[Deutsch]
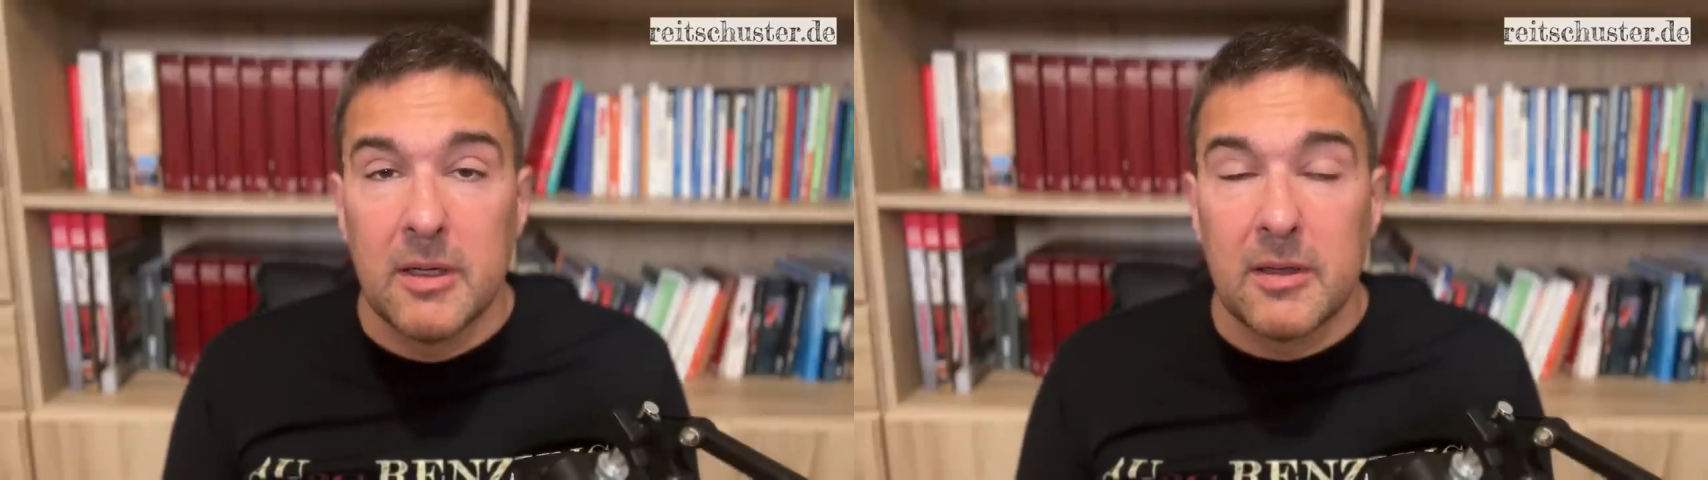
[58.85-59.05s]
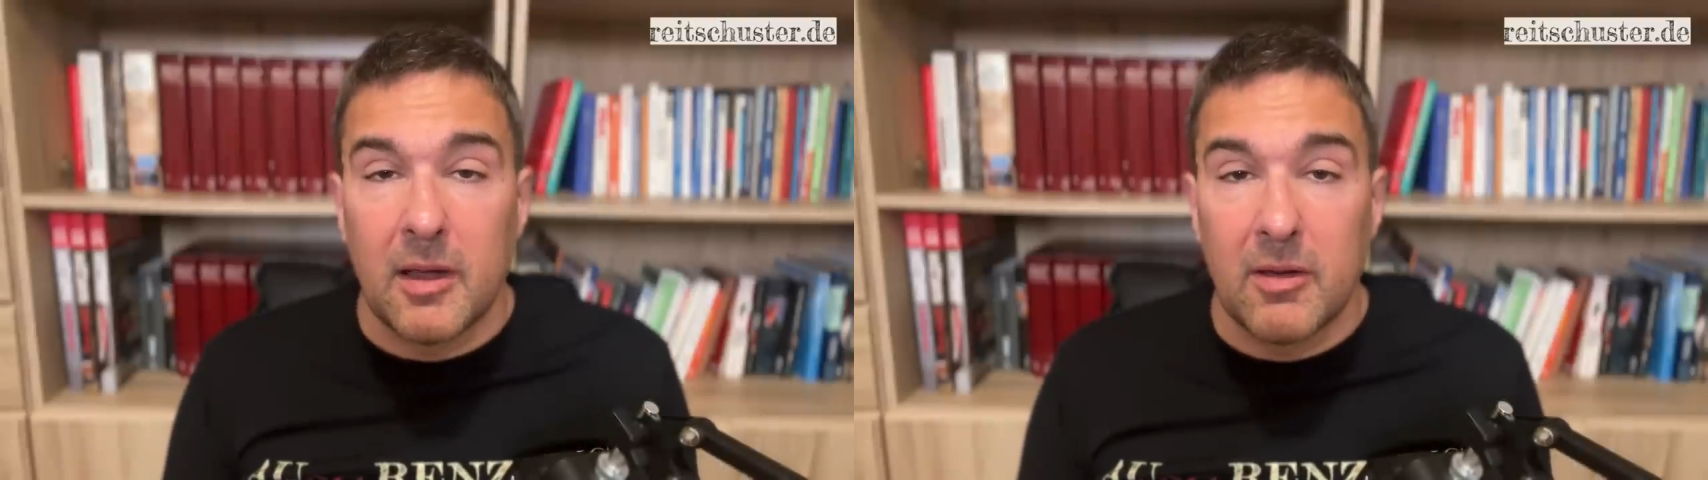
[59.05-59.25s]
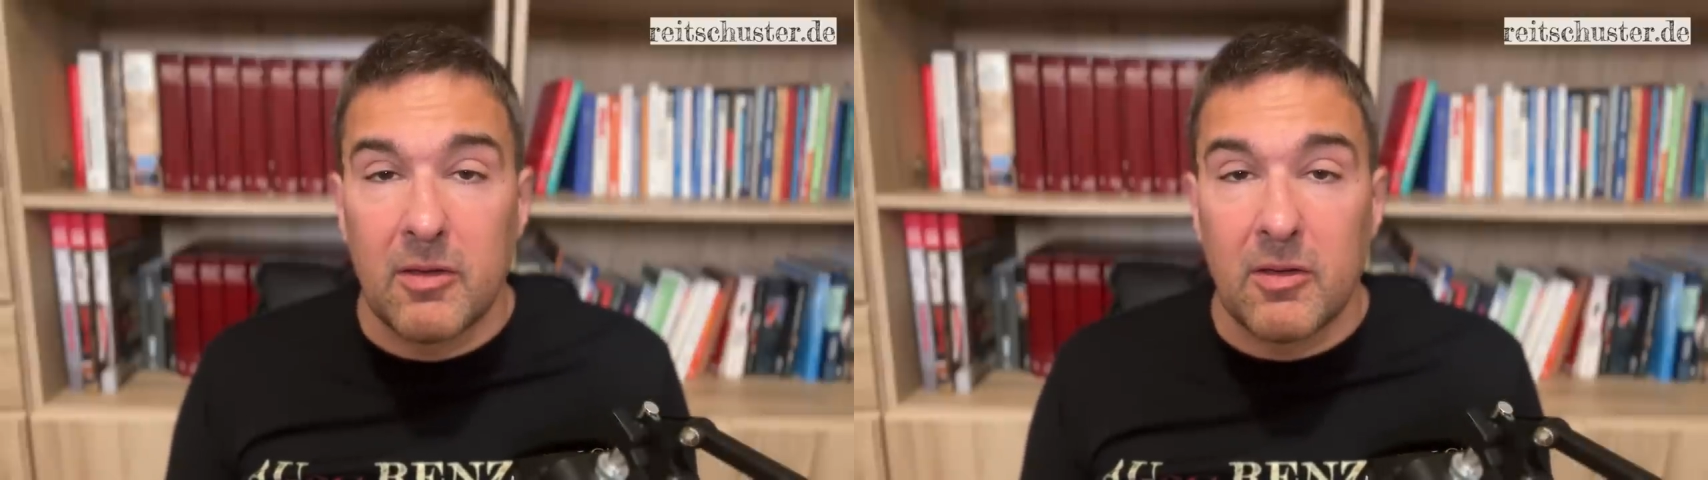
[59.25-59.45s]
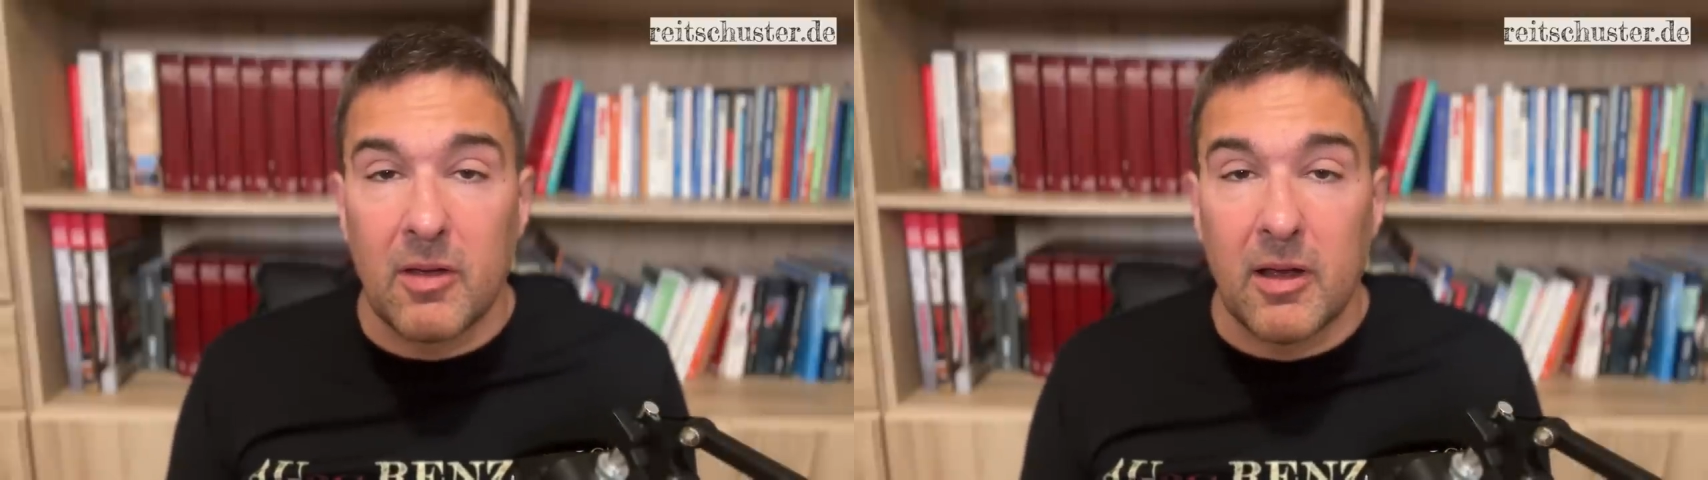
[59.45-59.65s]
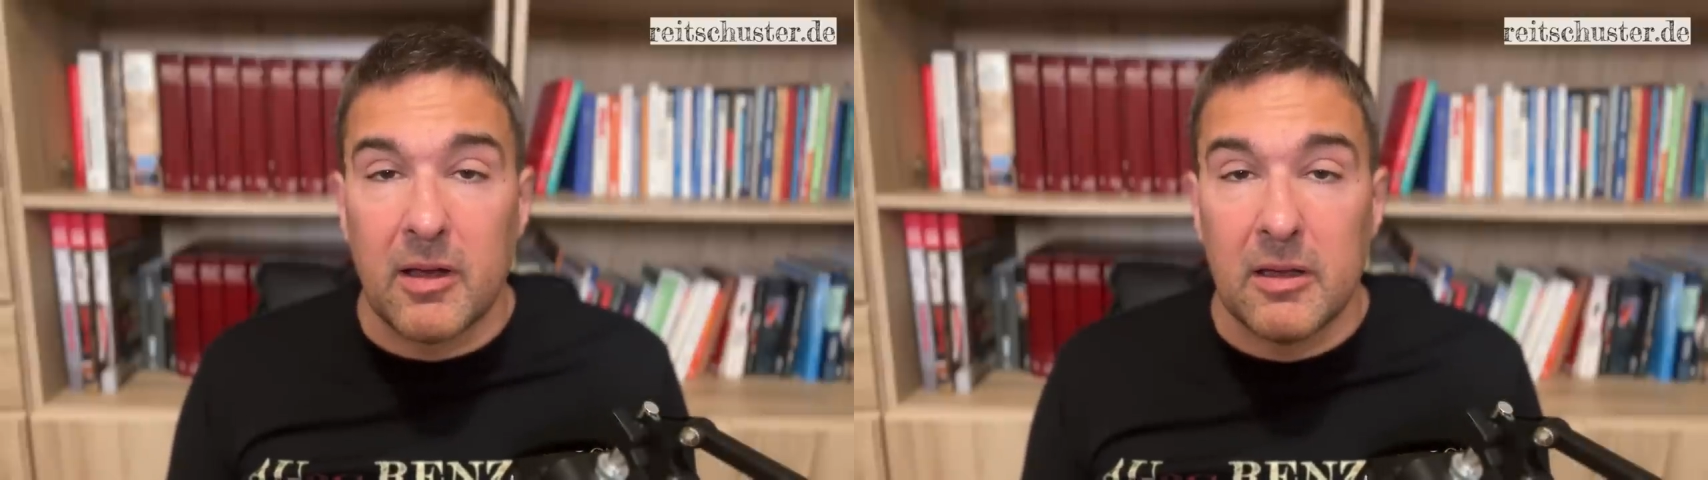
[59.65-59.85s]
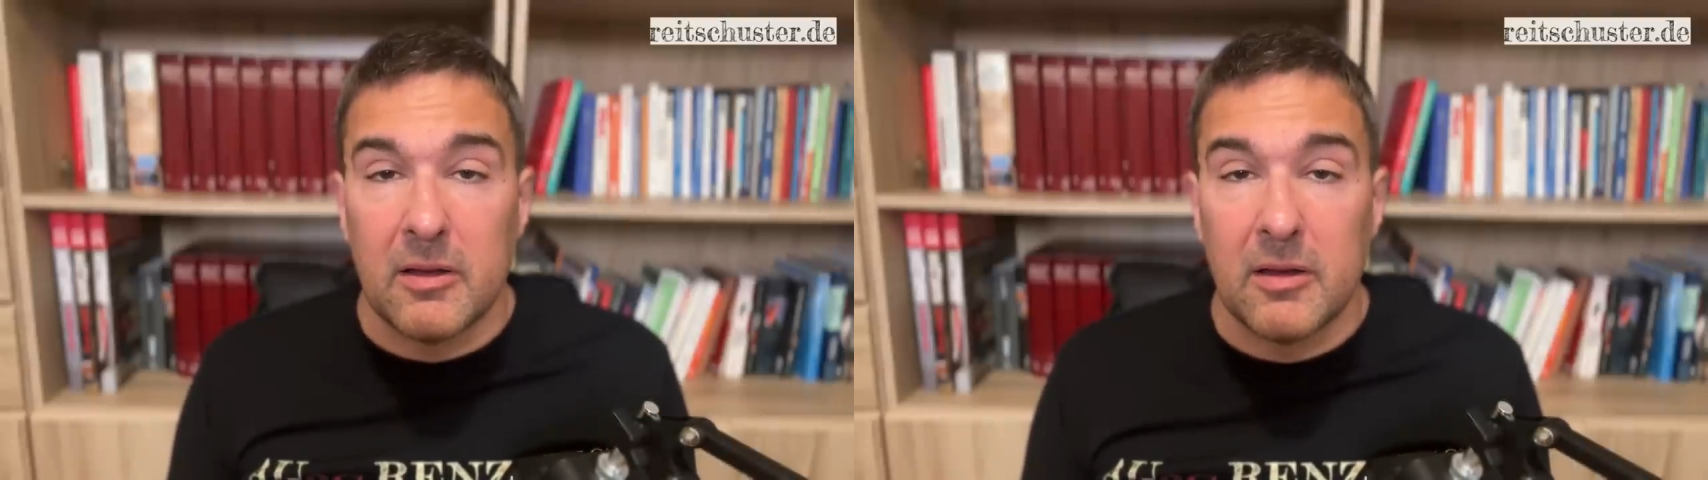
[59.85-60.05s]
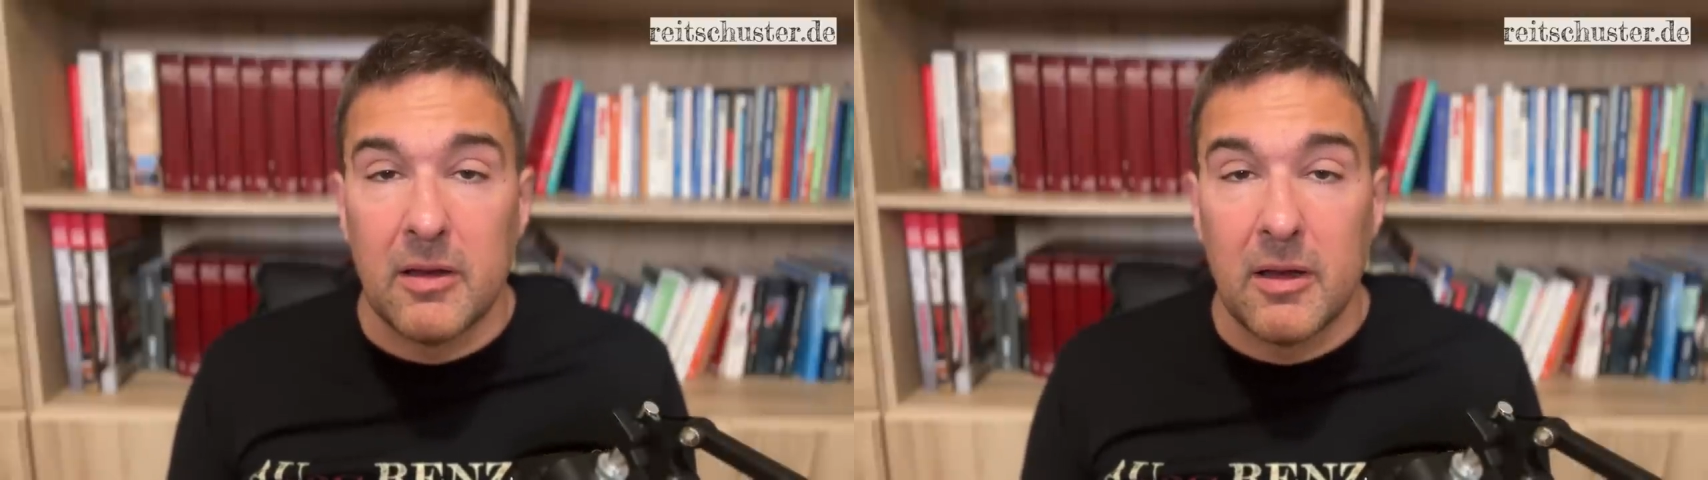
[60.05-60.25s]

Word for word: dass ein